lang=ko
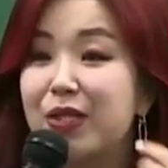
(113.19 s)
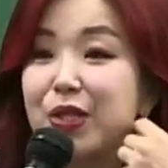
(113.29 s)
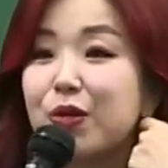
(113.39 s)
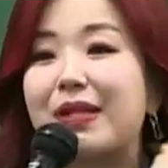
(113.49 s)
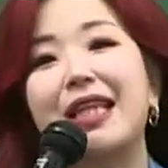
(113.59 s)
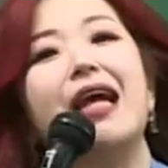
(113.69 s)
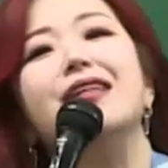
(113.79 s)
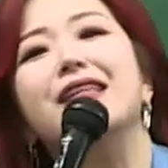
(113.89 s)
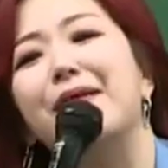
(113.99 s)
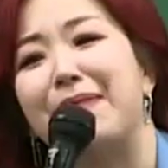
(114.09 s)
그리고 막 뭐
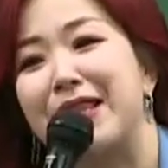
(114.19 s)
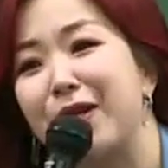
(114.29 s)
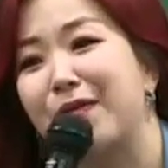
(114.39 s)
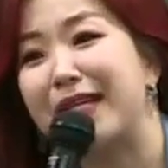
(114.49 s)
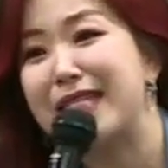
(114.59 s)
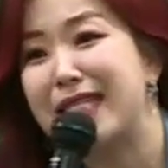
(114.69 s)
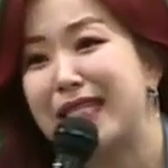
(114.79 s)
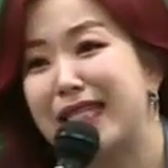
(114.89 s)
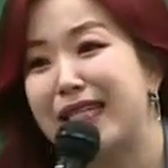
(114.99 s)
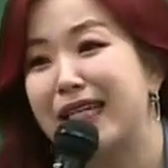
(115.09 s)
태극기함 만들고
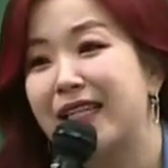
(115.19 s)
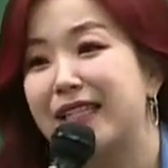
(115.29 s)
말이지.